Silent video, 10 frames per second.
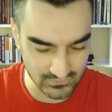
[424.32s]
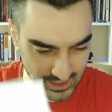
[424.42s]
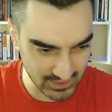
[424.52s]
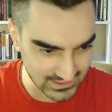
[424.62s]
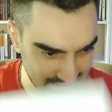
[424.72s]

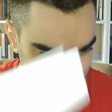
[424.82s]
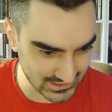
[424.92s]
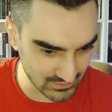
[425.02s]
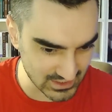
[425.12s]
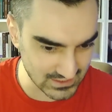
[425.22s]
vermek,
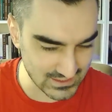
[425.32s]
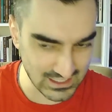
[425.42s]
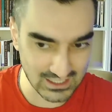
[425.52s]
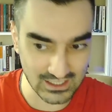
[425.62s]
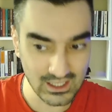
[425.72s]
izlediğimiz
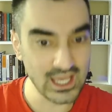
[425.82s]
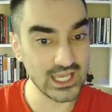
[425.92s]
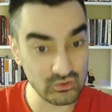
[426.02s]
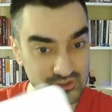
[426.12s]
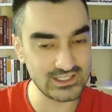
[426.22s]
dizilerle,
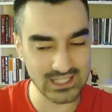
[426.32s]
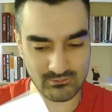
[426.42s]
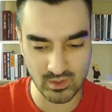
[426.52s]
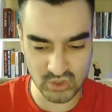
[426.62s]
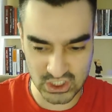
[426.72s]
henüz
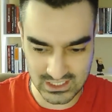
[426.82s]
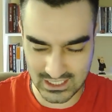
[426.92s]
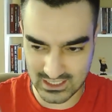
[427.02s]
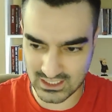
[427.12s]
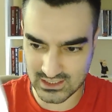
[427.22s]
izlenmemiş
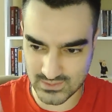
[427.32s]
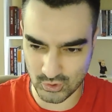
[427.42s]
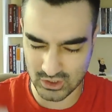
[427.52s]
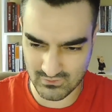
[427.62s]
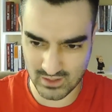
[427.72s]
işlerle ilgili
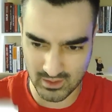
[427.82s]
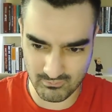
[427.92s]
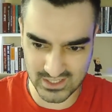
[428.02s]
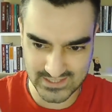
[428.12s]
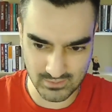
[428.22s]
spoiler
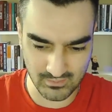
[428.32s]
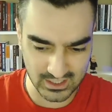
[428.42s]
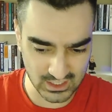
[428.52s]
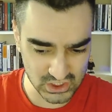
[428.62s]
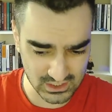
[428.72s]
vermek ban sebebi
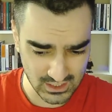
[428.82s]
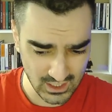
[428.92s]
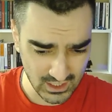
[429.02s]
arkadaşlar.